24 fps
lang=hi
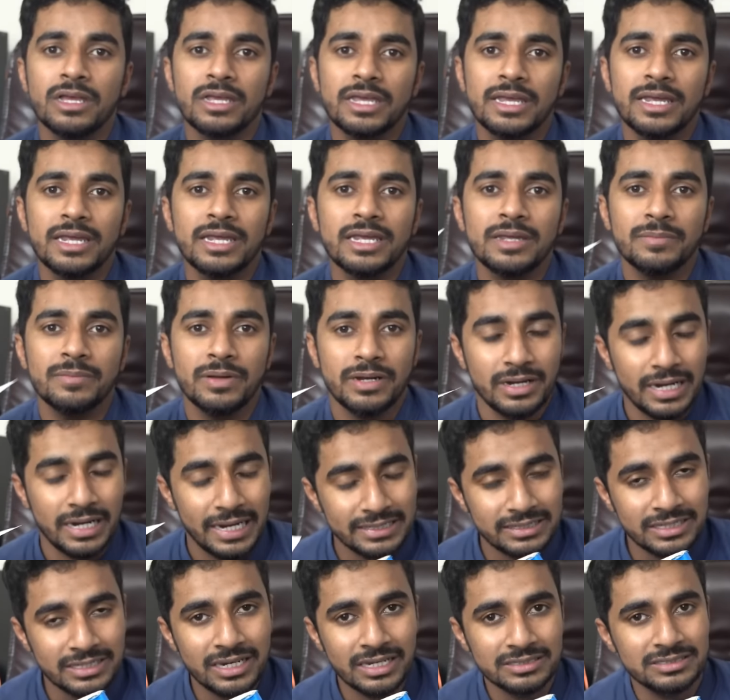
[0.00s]
कि मैं
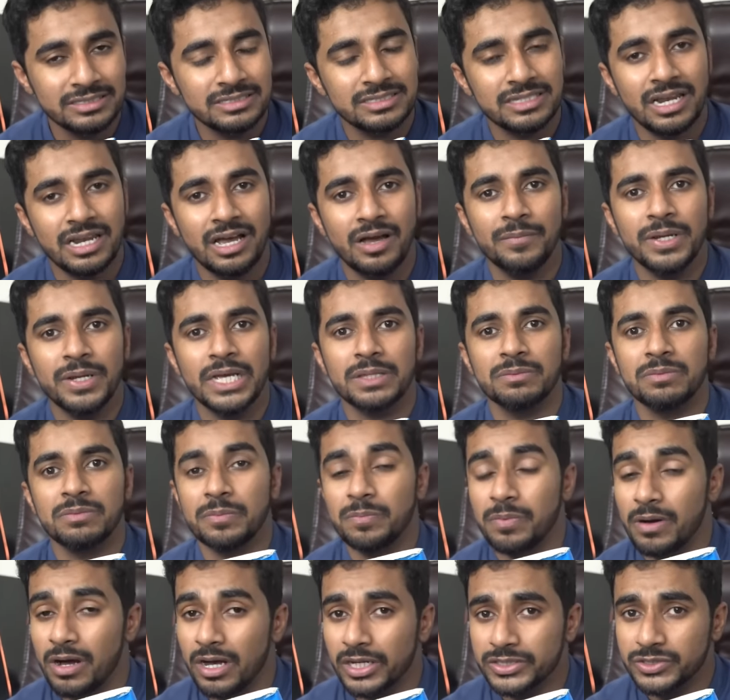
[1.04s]
नाइन्थ क्लास इस्लामी याद में
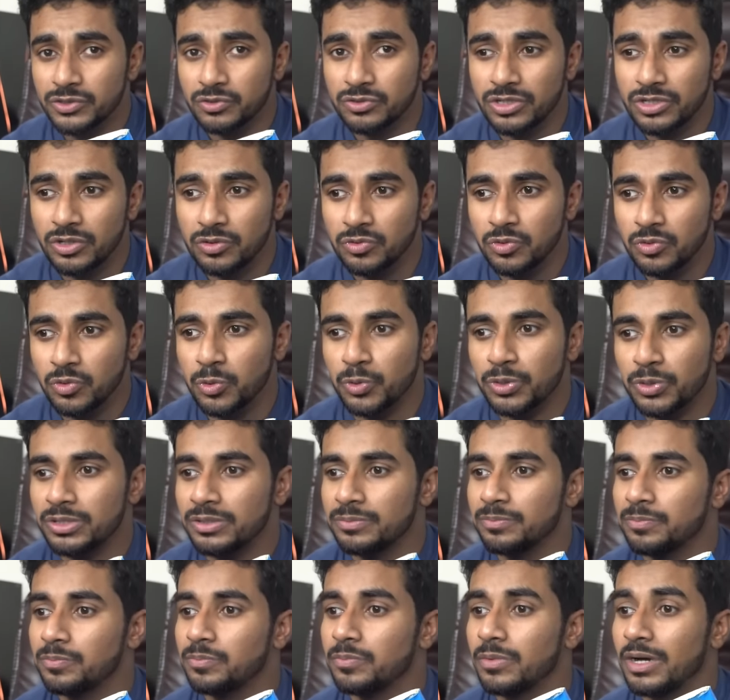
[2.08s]
पास हो जाऊँ और
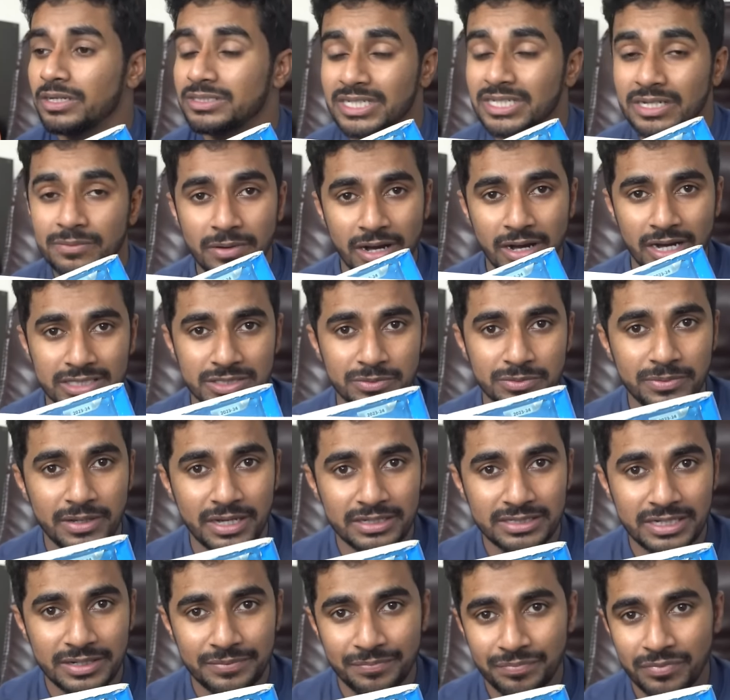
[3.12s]
अच्छे मार्क्स भी आ
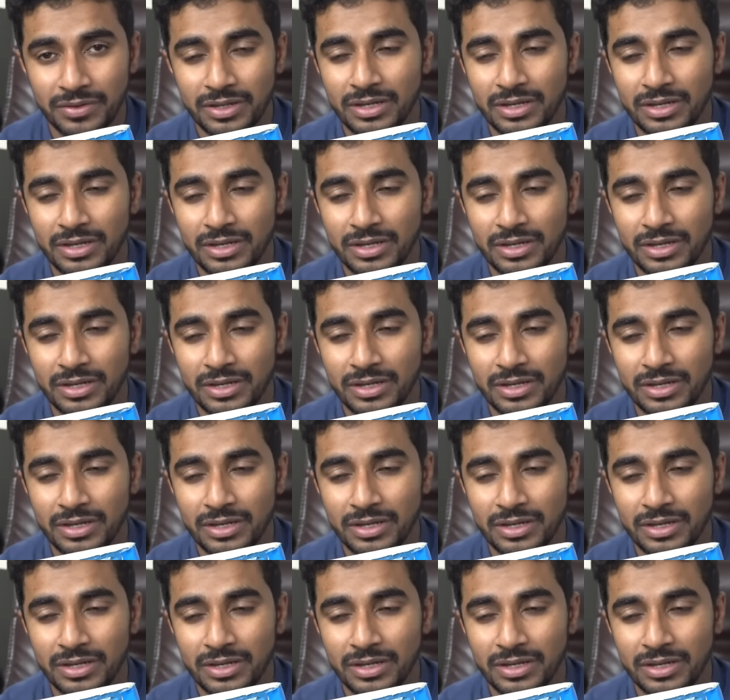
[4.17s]
जाएँ